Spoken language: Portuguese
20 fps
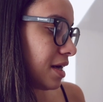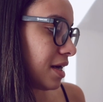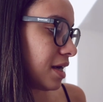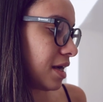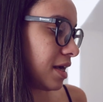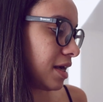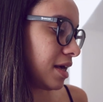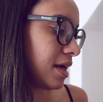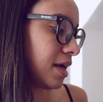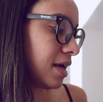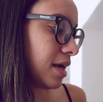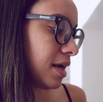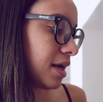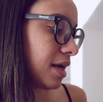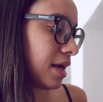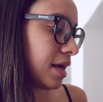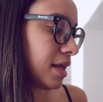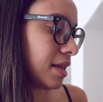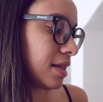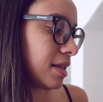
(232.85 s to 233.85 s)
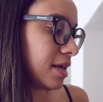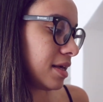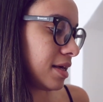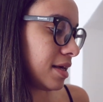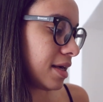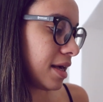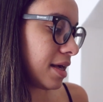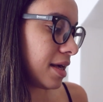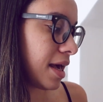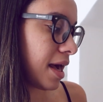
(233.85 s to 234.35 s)
É, ele
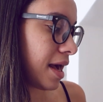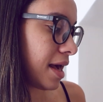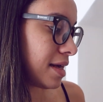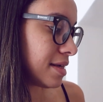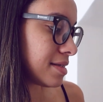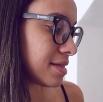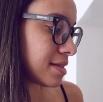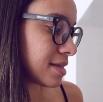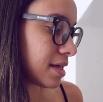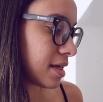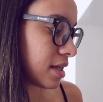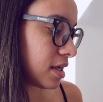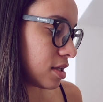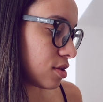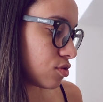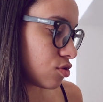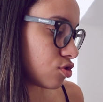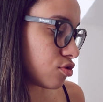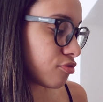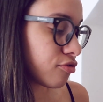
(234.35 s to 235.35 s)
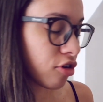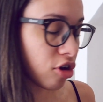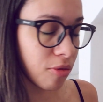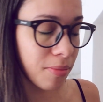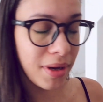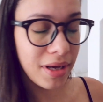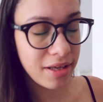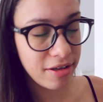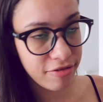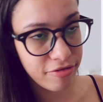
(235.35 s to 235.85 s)
é escrito de
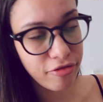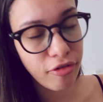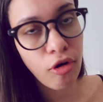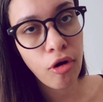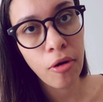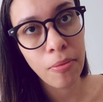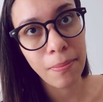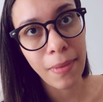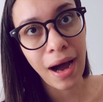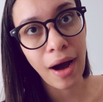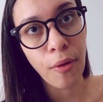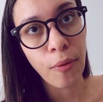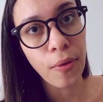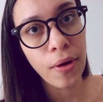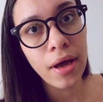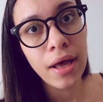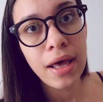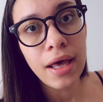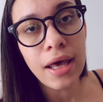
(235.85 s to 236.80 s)
forma informal.